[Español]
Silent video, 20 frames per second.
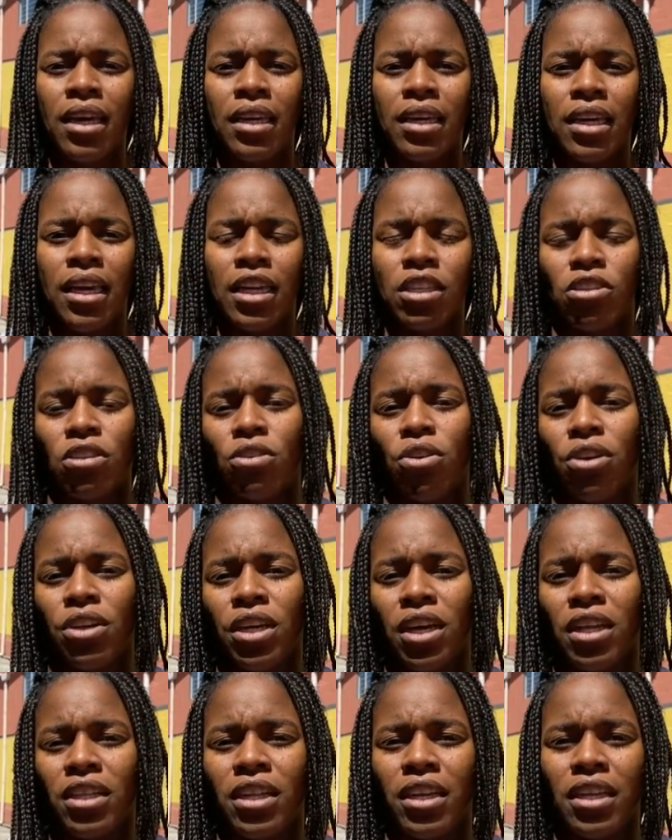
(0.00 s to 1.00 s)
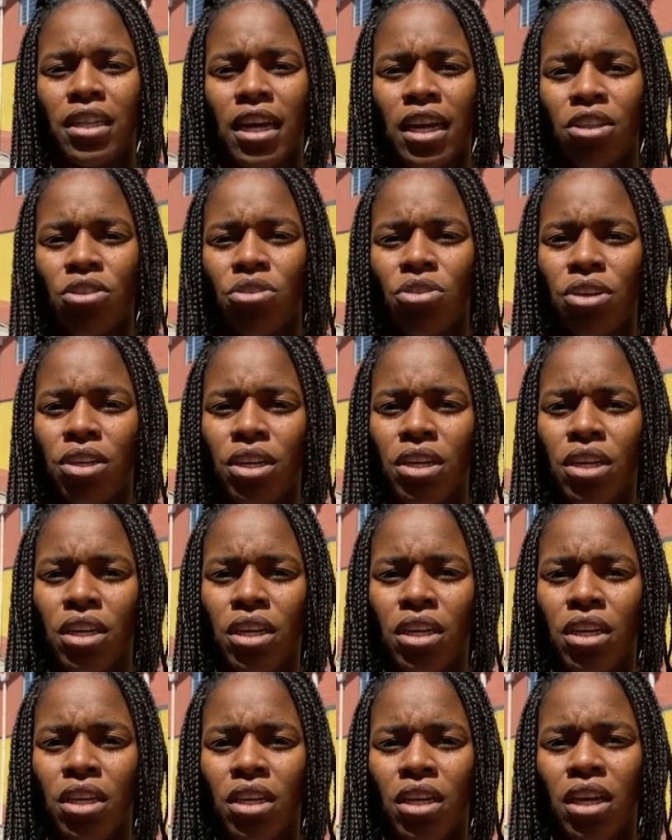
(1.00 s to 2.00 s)
y estoy entrenando
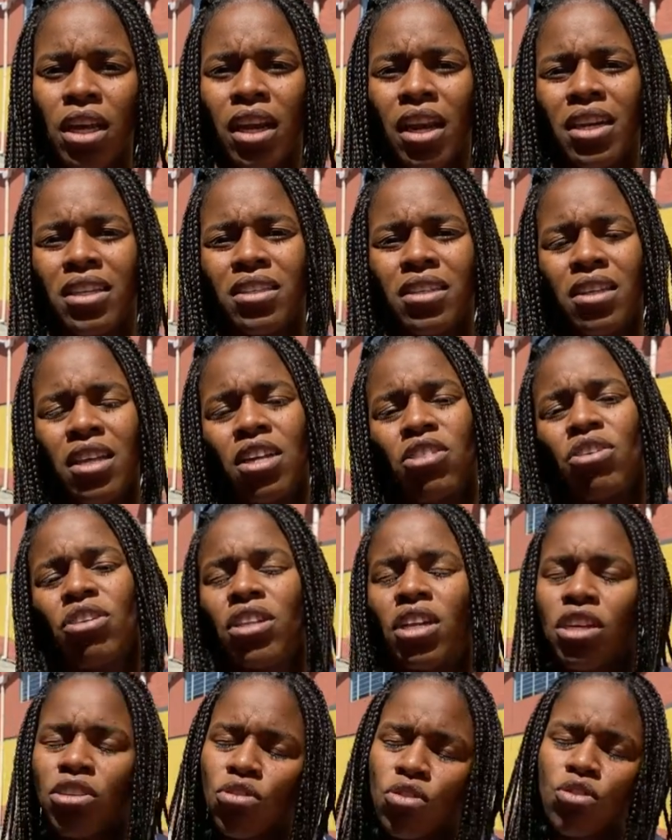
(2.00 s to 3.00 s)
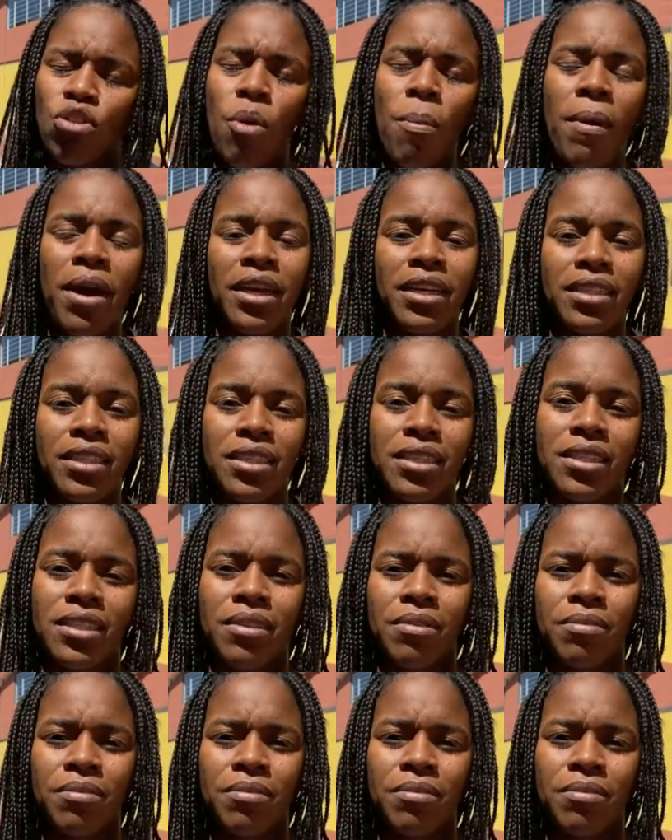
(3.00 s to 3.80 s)
y residiendo entre estos dos países.